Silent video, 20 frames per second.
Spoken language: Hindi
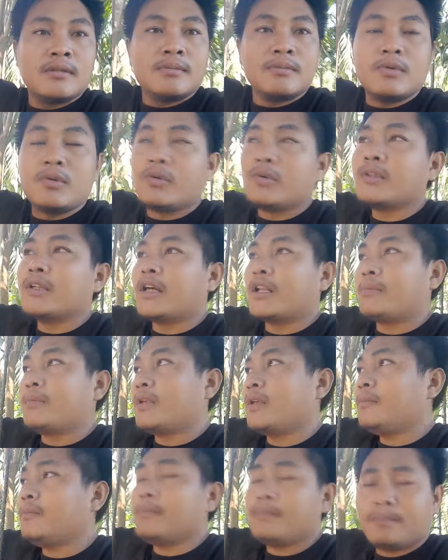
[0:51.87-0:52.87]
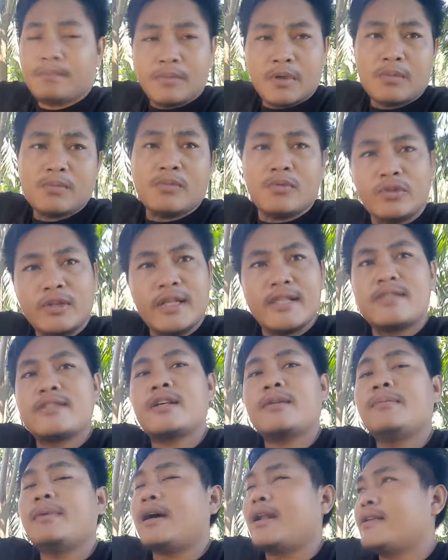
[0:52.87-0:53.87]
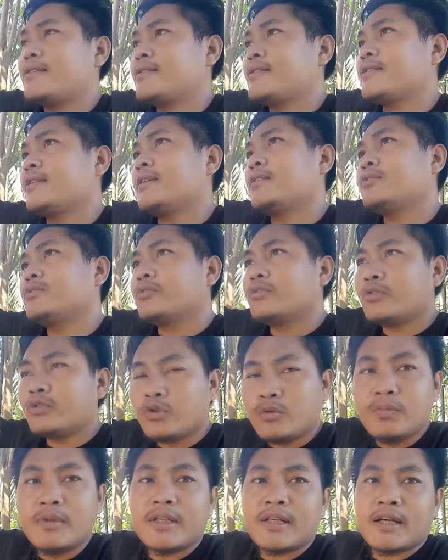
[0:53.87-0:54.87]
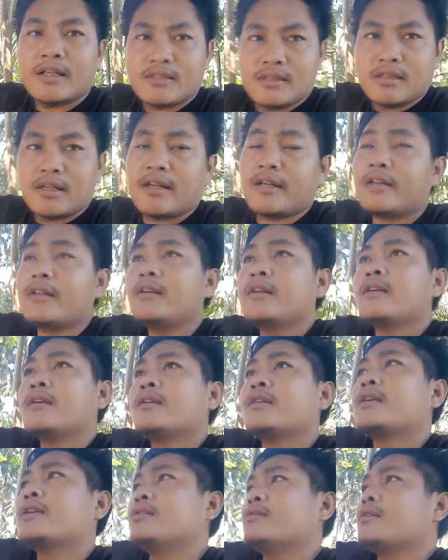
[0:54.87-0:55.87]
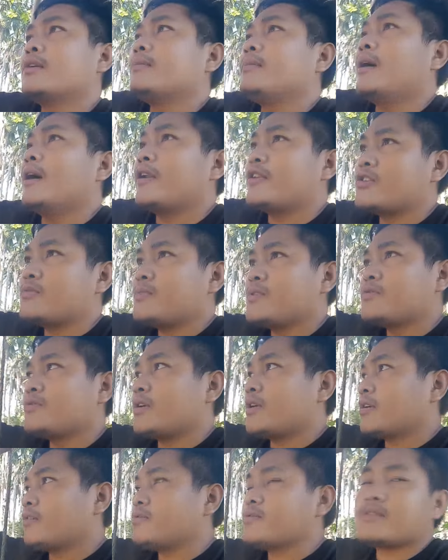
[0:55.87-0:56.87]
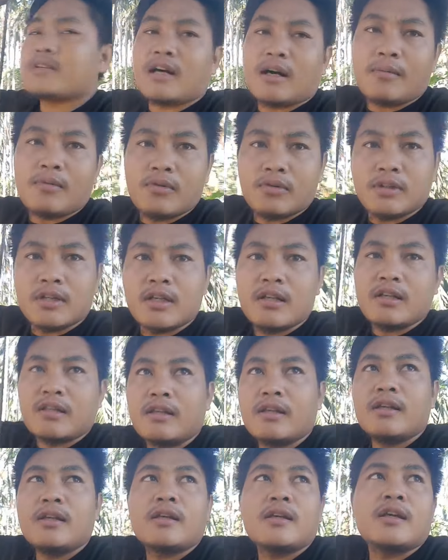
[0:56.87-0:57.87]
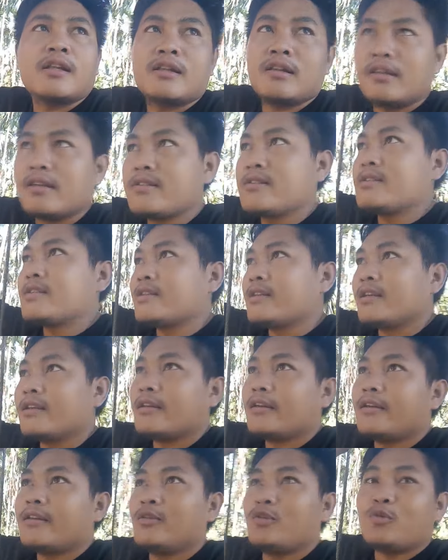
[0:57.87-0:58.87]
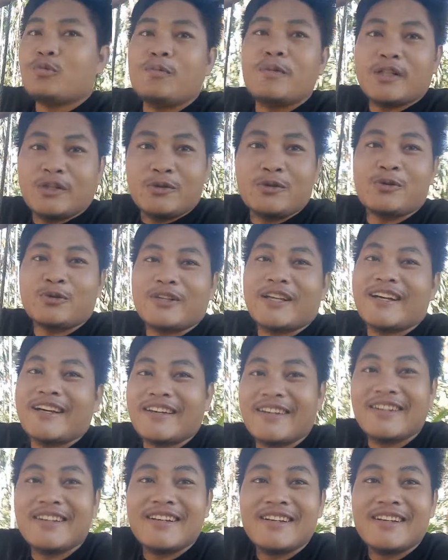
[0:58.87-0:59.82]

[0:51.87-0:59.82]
बहुत गर्मी है पर बहुत अच्छा है बारिश से ज़्यादा जो है धूप देना अच्छा है क्योंकि बारिश में जो है कुछ काम होता नहीं है एटलीस्ट ये धूप पे तो होता है